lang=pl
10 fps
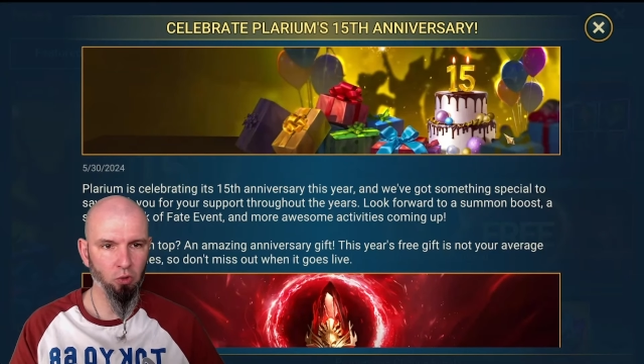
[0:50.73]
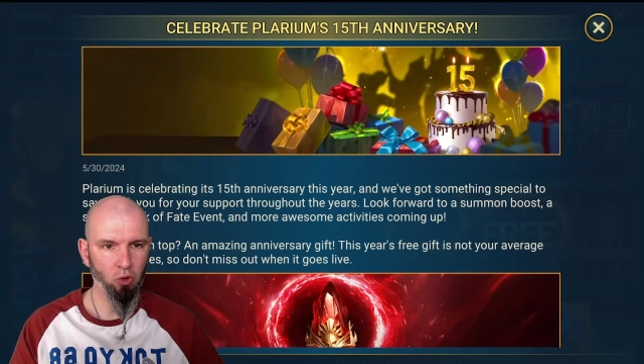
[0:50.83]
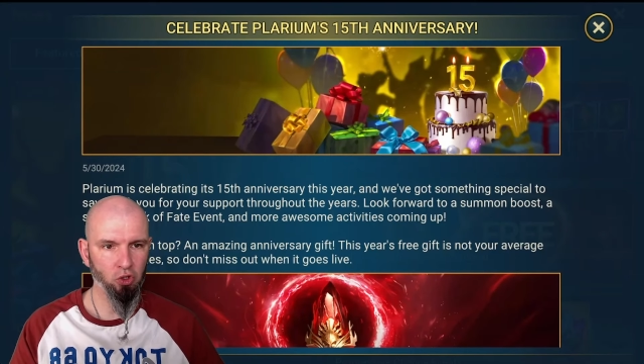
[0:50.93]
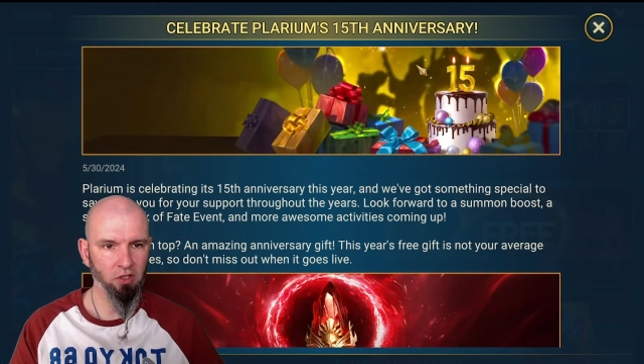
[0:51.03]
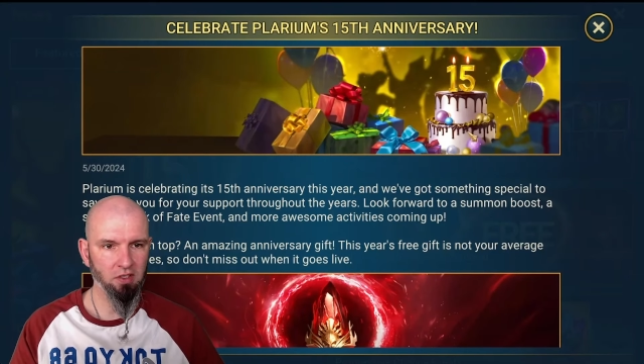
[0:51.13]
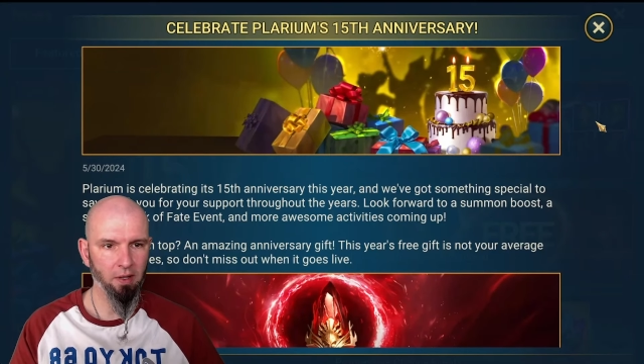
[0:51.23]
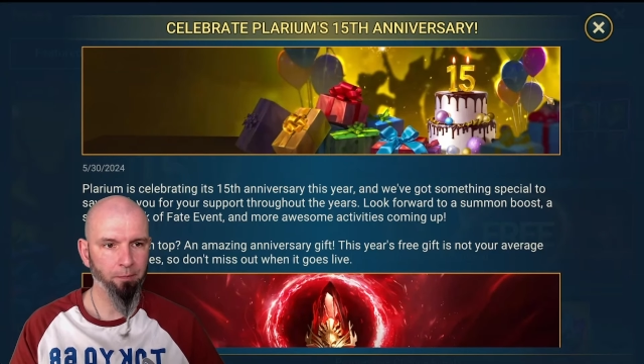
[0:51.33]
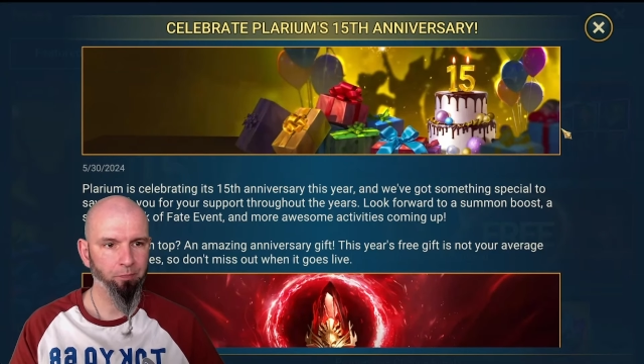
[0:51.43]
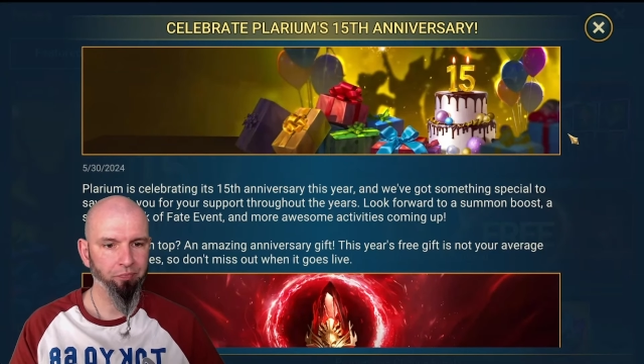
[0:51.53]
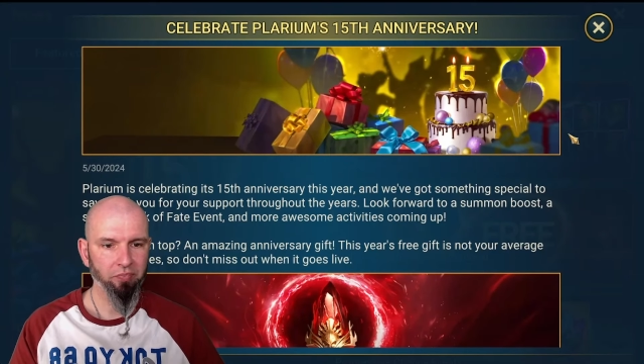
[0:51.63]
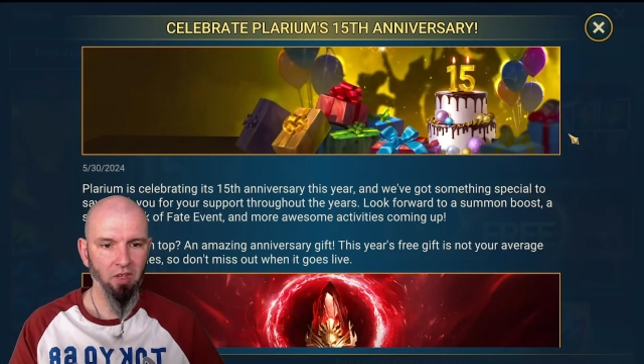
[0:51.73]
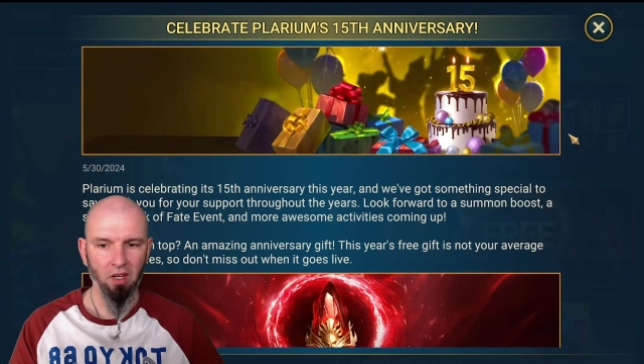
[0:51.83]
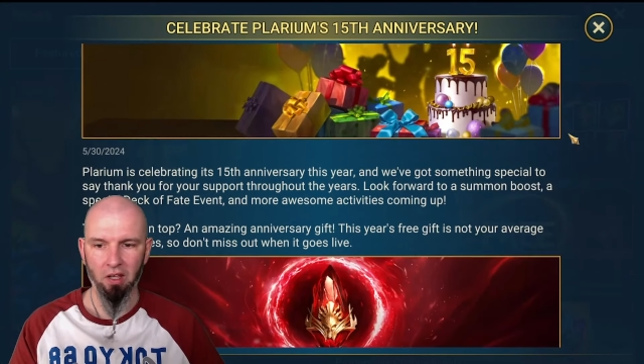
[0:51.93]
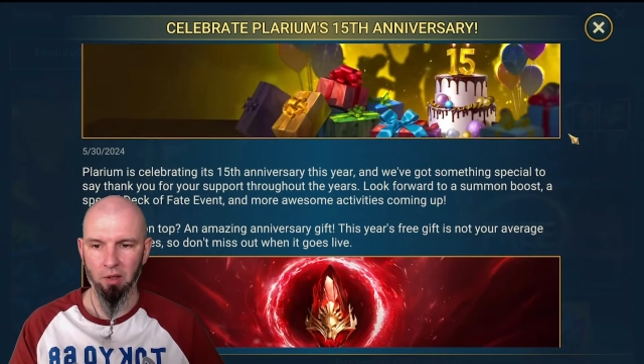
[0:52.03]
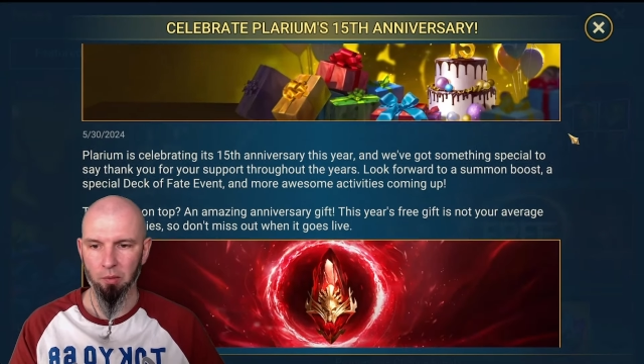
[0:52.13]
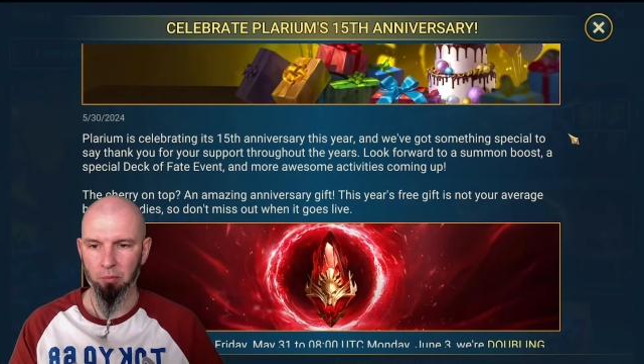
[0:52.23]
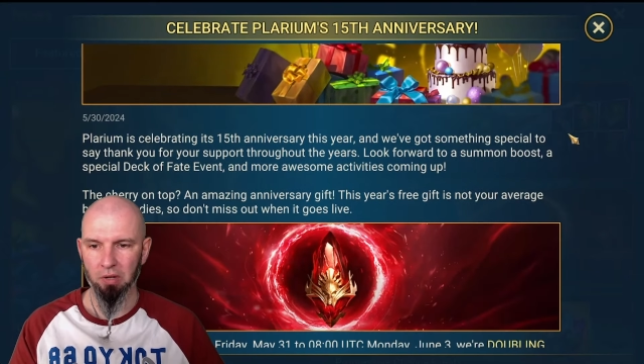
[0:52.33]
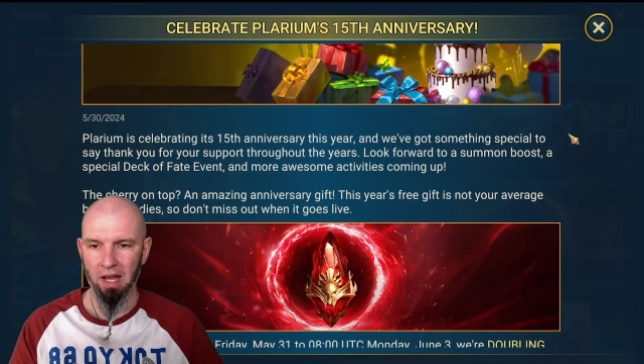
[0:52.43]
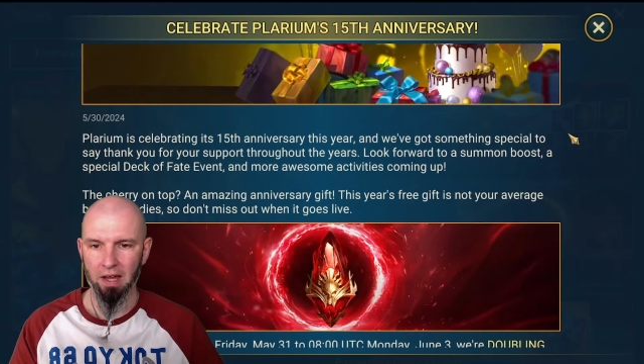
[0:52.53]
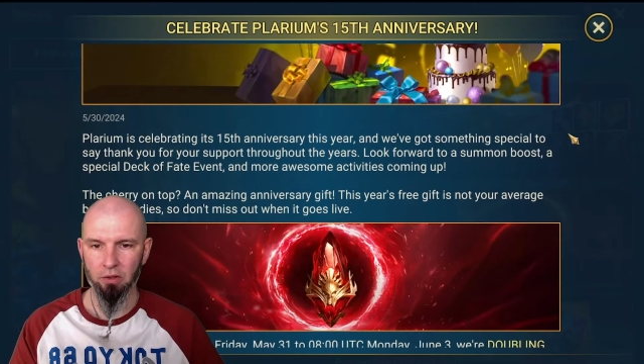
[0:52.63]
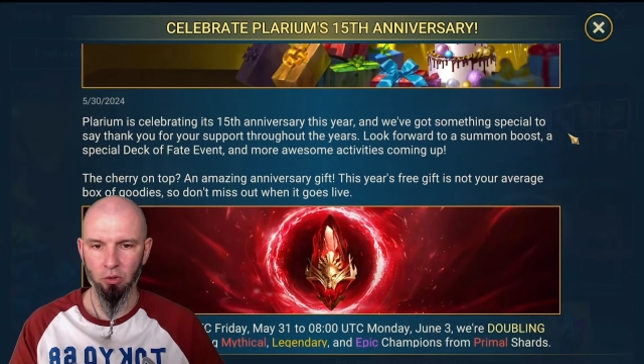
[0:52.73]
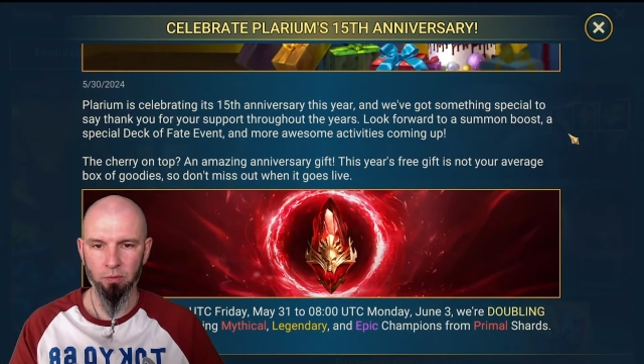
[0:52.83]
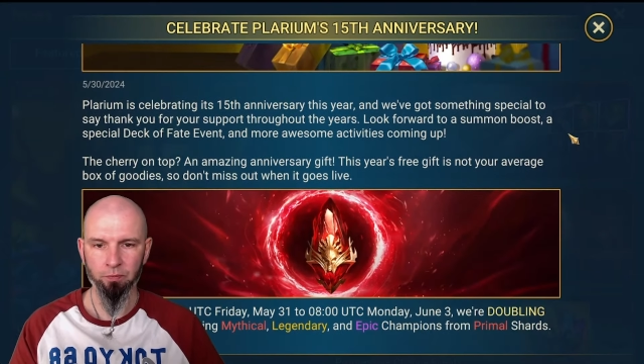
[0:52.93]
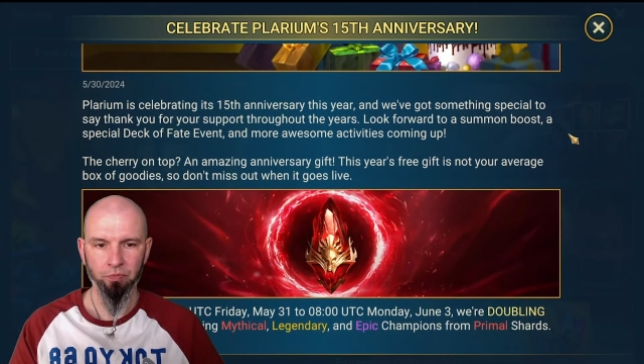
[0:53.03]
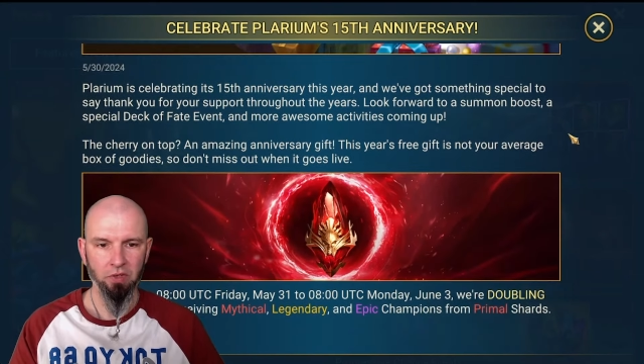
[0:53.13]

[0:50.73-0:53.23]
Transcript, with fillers: rocznicę e, Plarium.